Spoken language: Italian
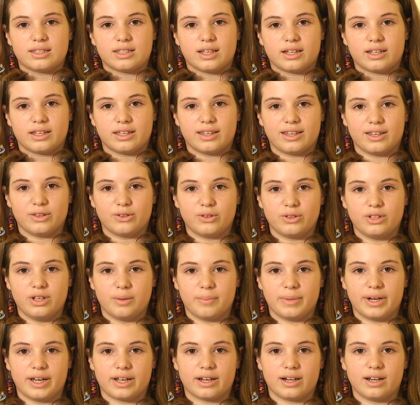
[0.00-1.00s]
sta chiedendo di
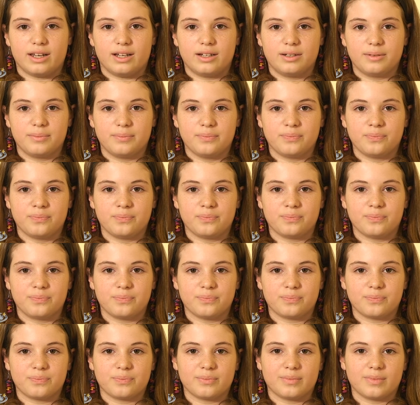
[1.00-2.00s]
amarla.
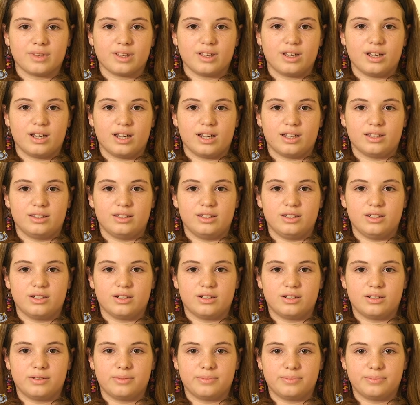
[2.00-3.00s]

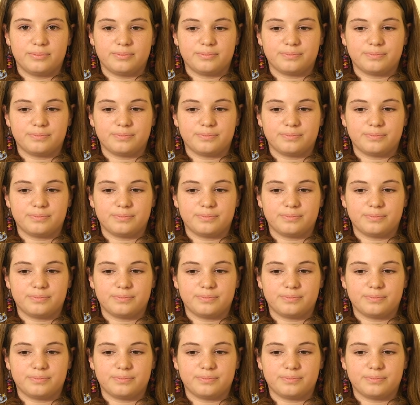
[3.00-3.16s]
Addio.